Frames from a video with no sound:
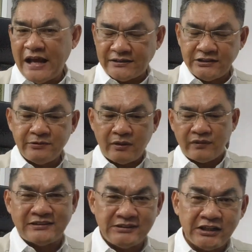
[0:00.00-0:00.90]
อย่าซื้อแบบ
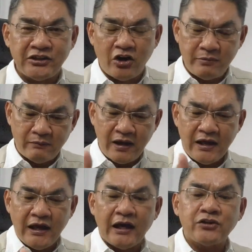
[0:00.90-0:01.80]
ซื้อทยอยแบบว่า
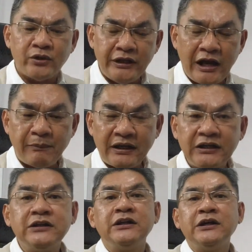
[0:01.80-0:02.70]
ตัวนี้เอาไป
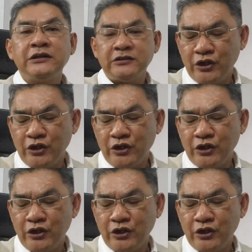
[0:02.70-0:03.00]
ครึ่งหนึ่ง